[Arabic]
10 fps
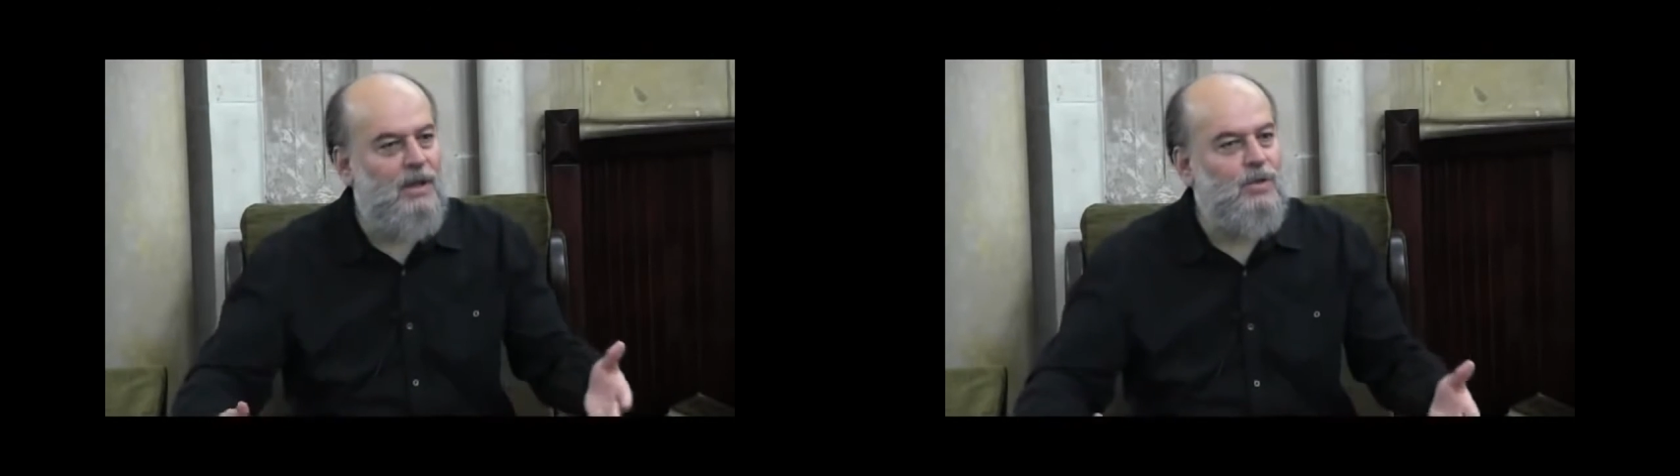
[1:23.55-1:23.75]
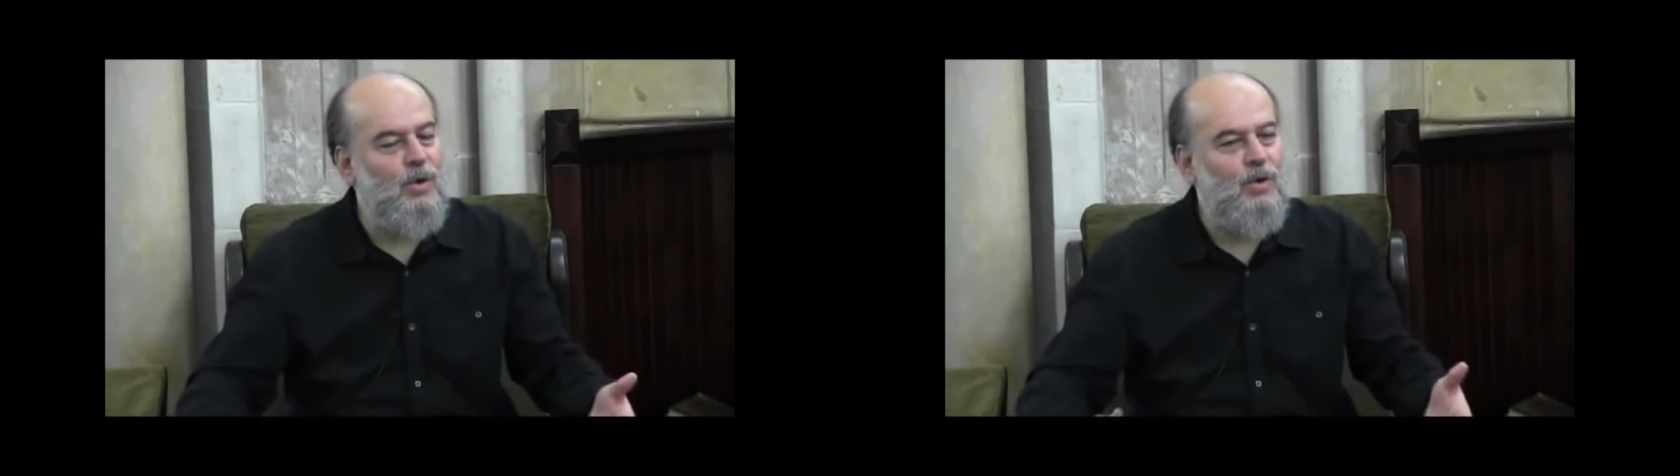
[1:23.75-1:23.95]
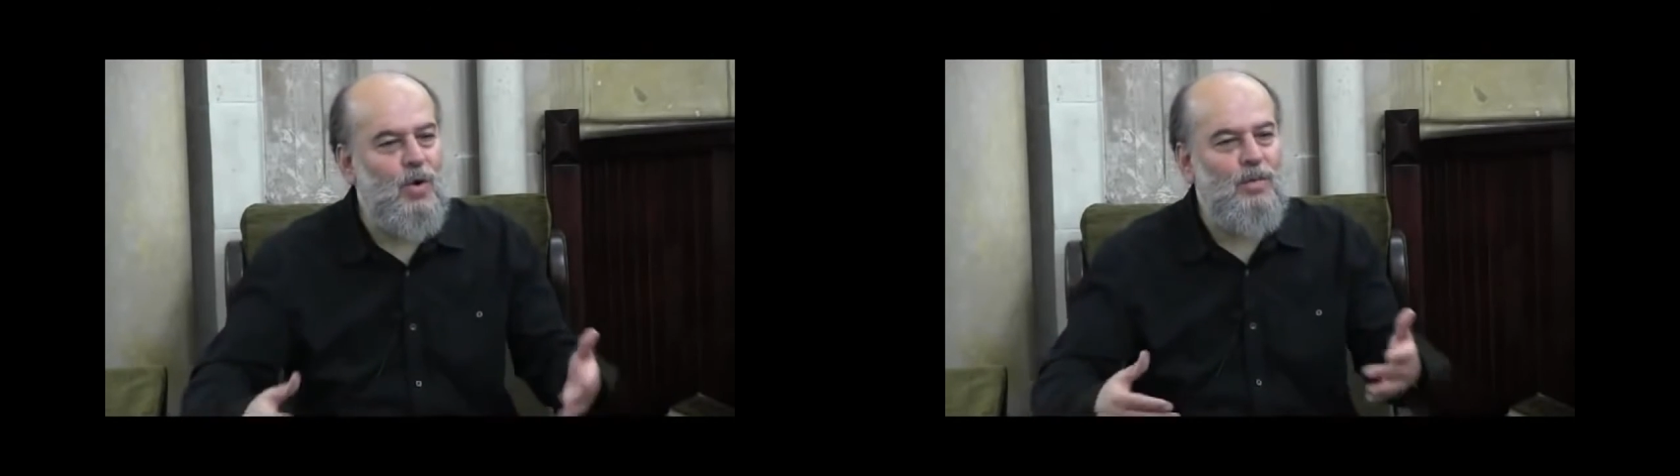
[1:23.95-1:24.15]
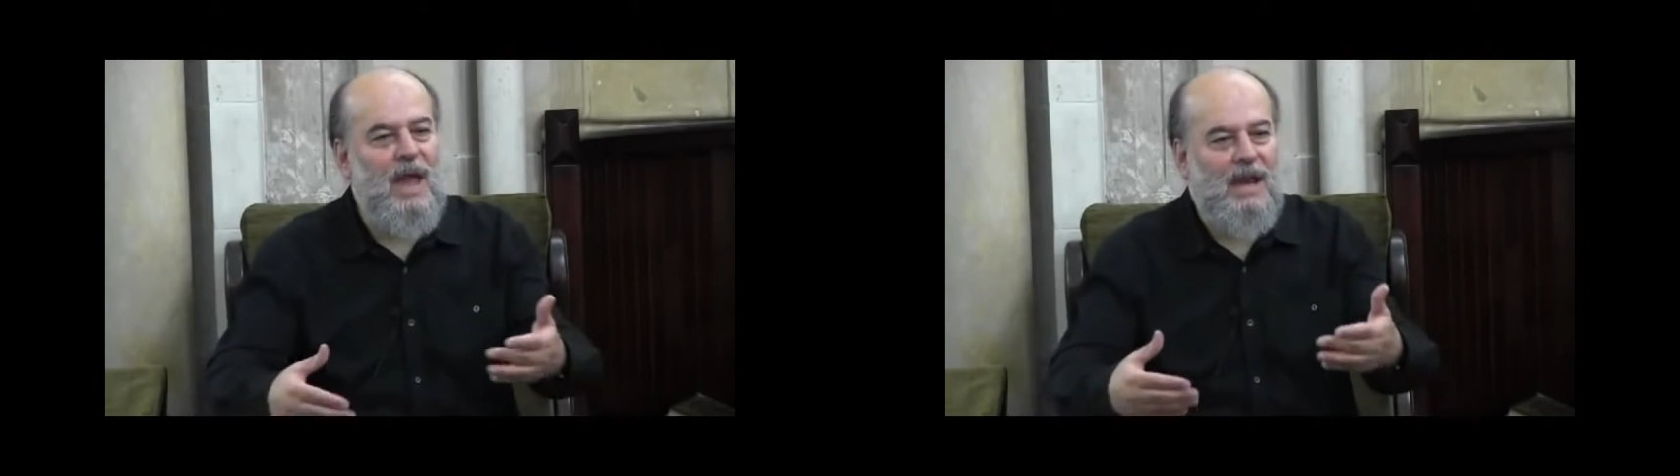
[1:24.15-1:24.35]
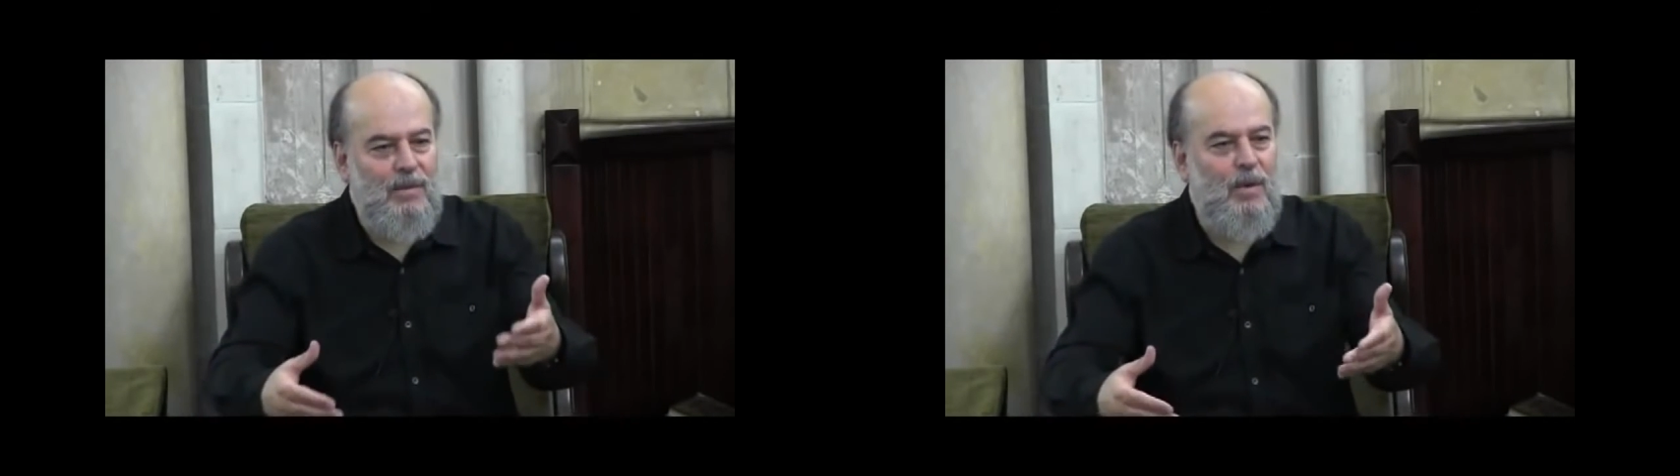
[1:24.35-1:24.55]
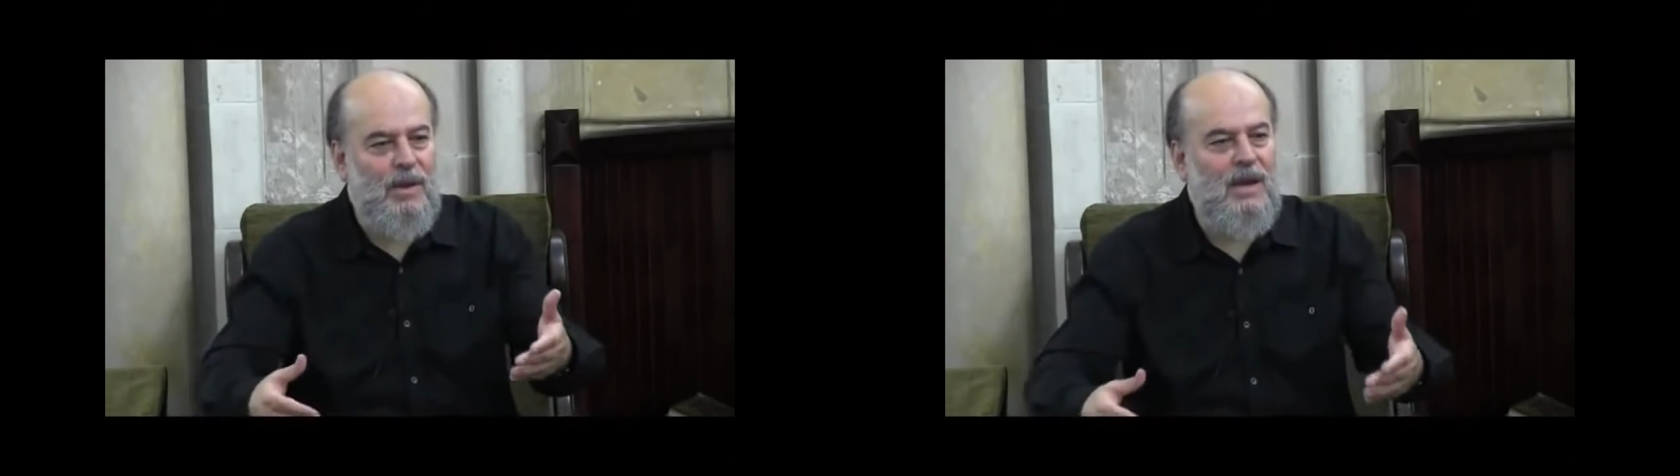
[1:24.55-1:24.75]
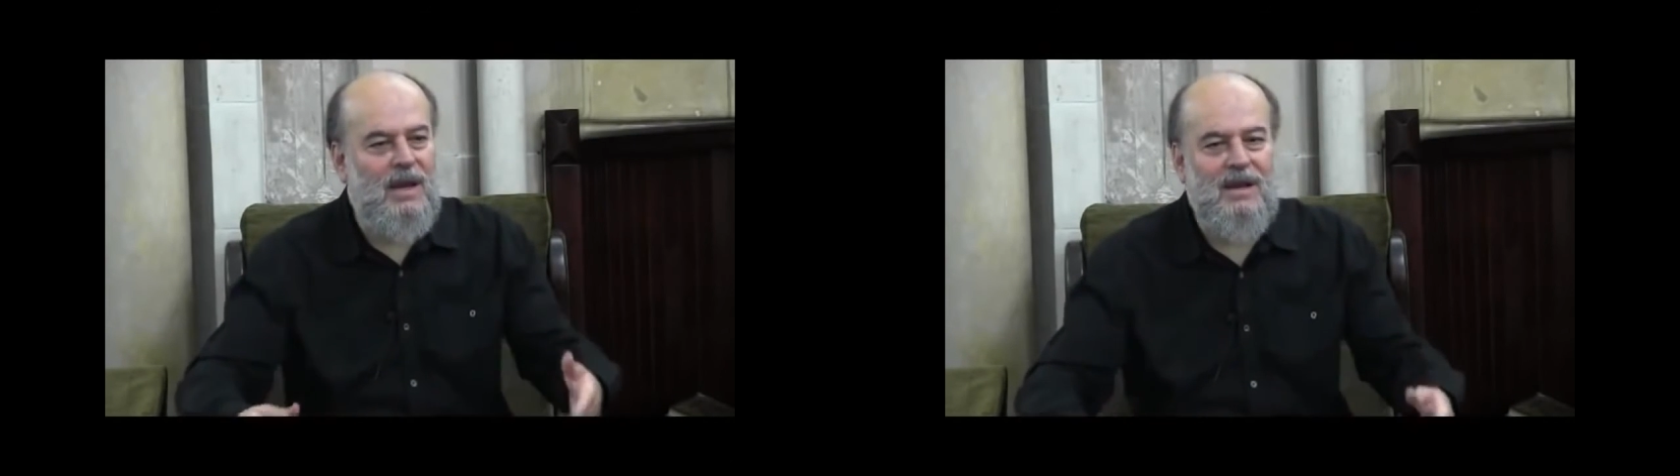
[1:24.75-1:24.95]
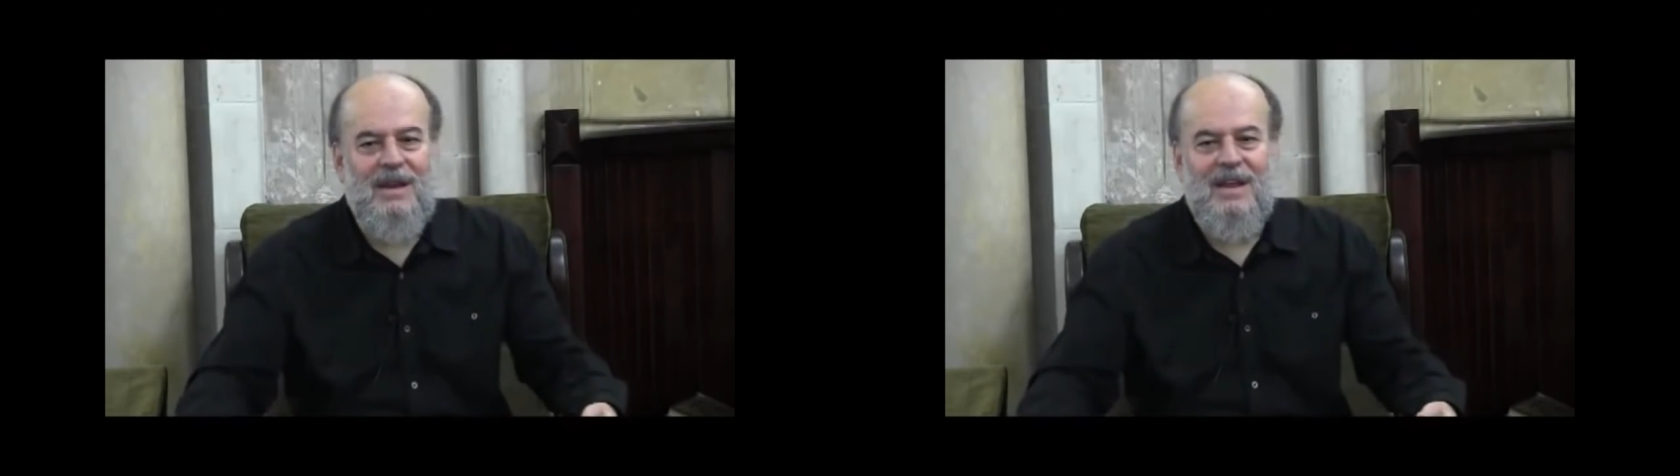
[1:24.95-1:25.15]
انتم انكم يعني
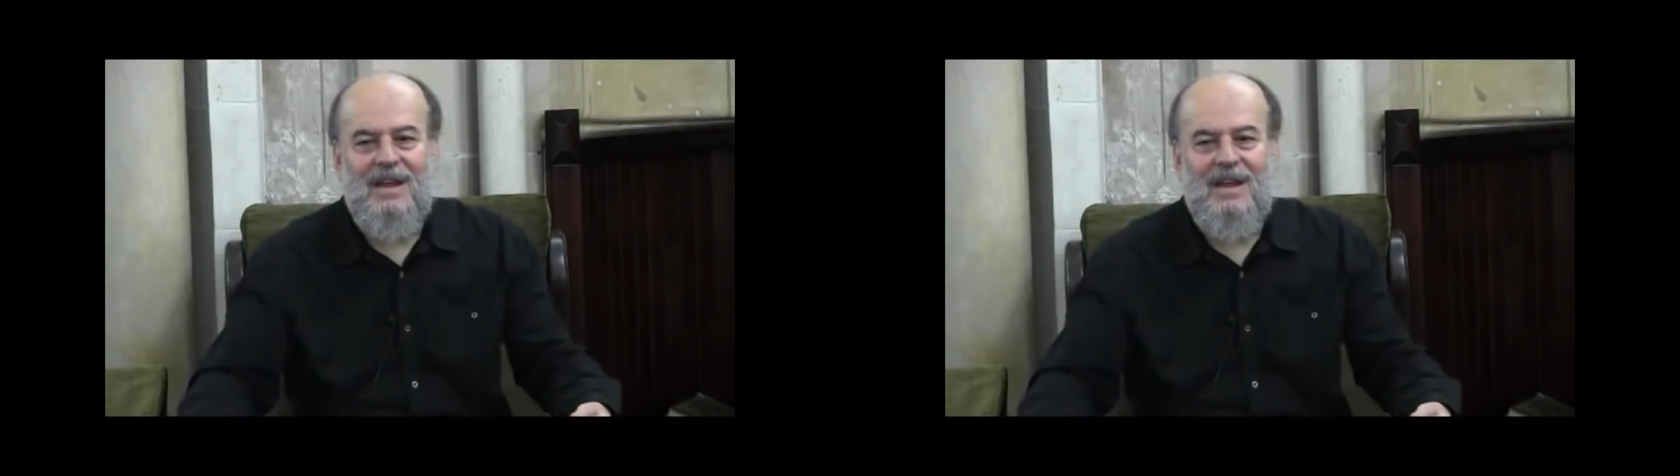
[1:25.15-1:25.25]
مؤمنين